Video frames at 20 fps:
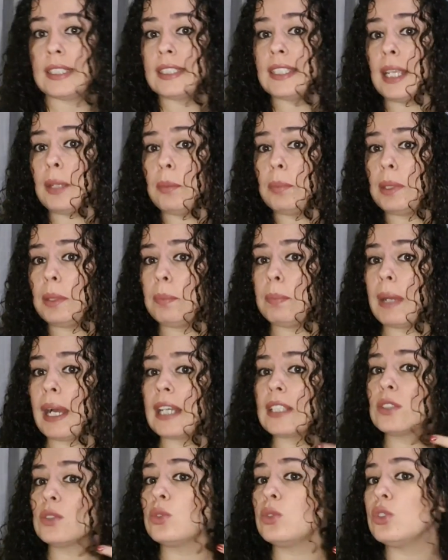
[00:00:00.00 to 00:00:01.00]
Sempre
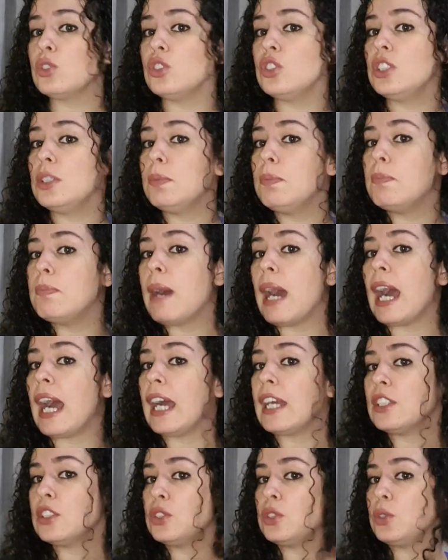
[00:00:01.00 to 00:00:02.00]
passo de
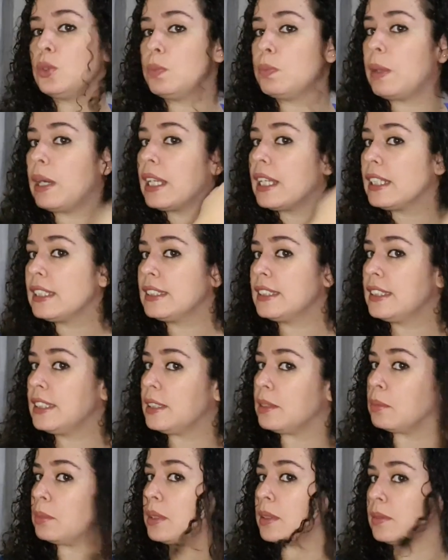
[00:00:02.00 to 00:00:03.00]
baixo para
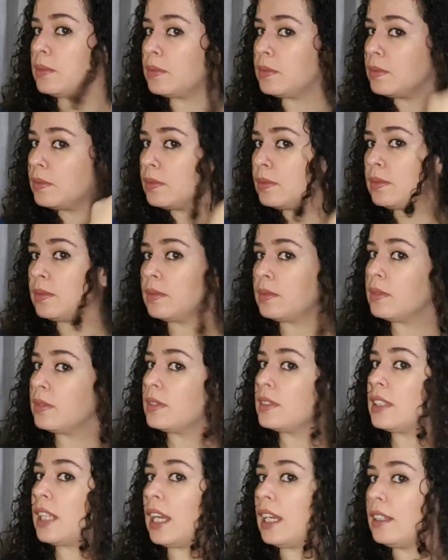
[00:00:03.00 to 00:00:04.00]
cima,
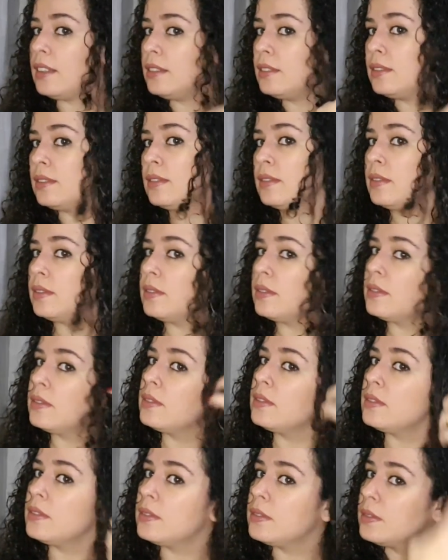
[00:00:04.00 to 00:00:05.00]
tá? E sempre
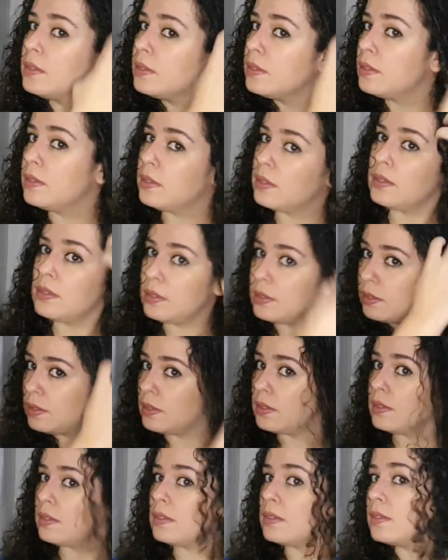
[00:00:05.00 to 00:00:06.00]

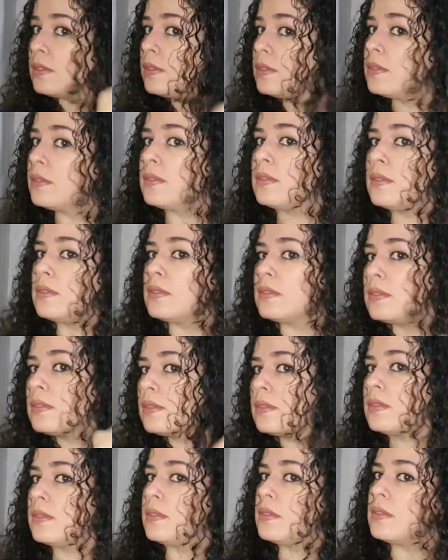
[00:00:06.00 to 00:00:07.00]
penteando com os
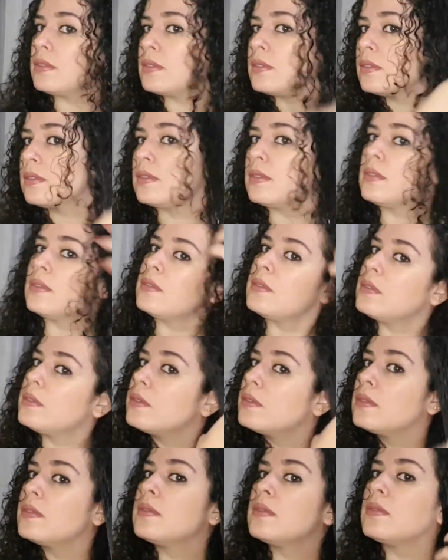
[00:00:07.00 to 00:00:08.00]
dedos, o creme
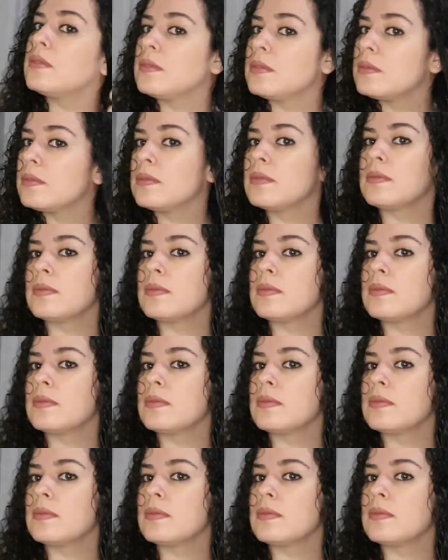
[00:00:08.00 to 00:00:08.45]
entrar